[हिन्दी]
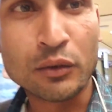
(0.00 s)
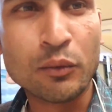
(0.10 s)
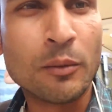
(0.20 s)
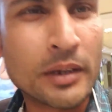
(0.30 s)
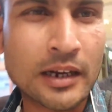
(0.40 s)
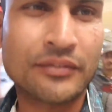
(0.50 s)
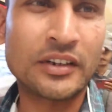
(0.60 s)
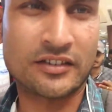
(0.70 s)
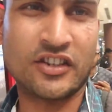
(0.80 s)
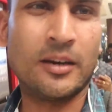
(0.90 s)
तो वो भी
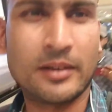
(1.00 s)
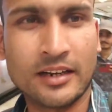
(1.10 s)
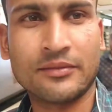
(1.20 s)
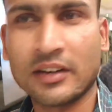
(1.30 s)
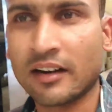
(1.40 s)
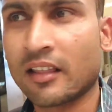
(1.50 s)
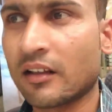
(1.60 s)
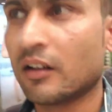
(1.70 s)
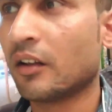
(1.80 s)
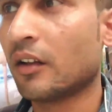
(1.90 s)
काफ़ी अच्छा बना है
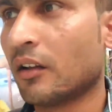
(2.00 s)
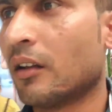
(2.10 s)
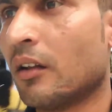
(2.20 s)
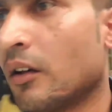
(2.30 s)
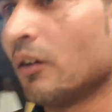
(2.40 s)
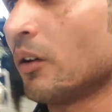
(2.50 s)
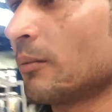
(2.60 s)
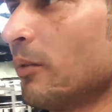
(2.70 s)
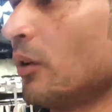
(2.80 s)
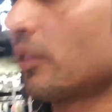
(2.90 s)
फ्रेंड
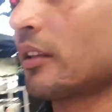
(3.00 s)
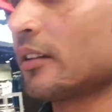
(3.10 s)
और बहुत सी